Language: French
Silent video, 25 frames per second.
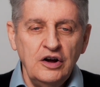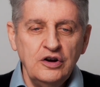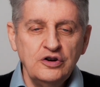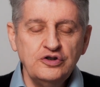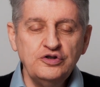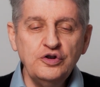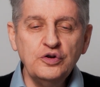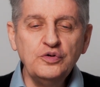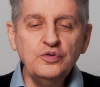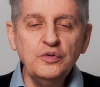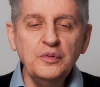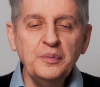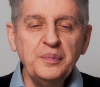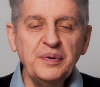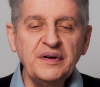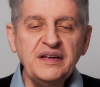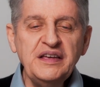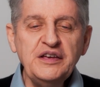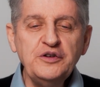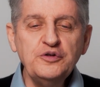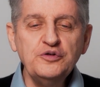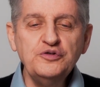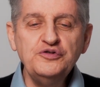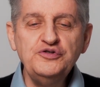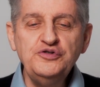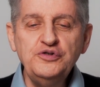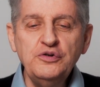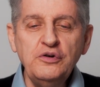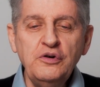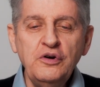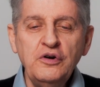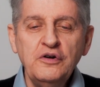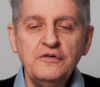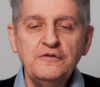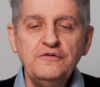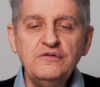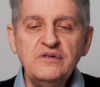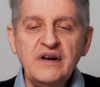je compris que
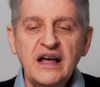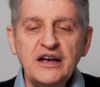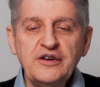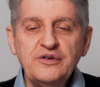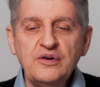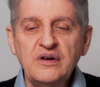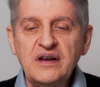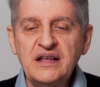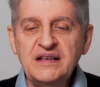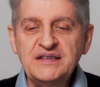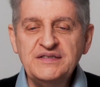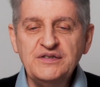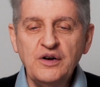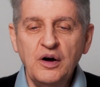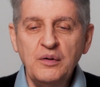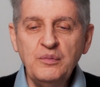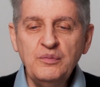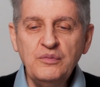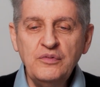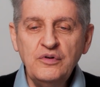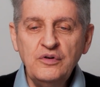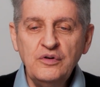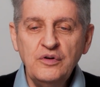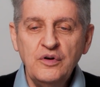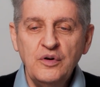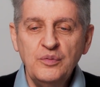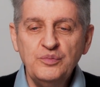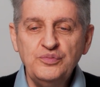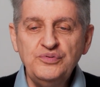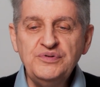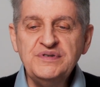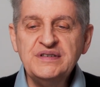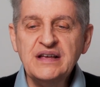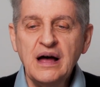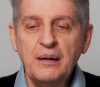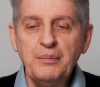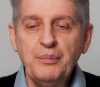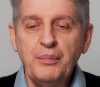Dieu voulait que les hommes
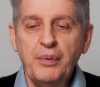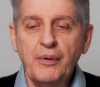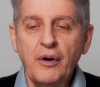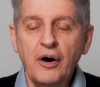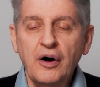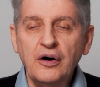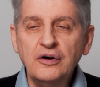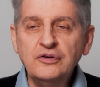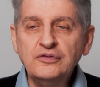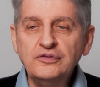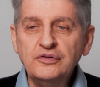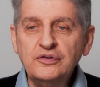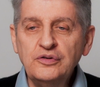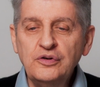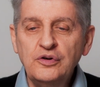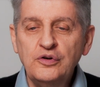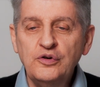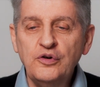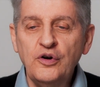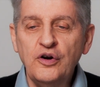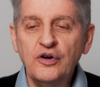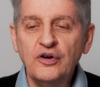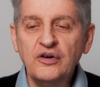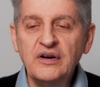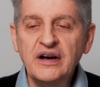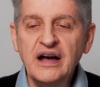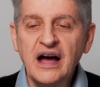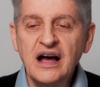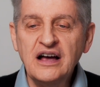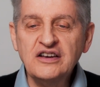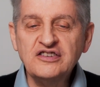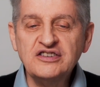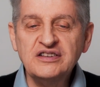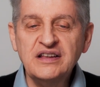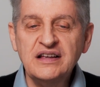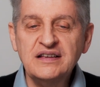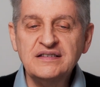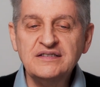puissent apprendre le
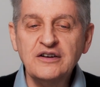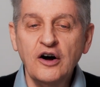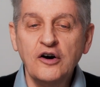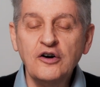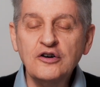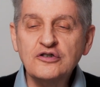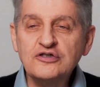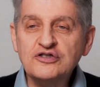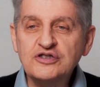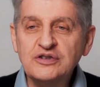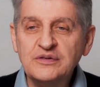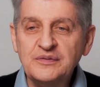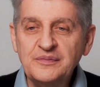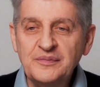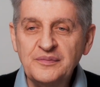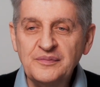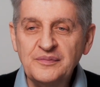langage des anges.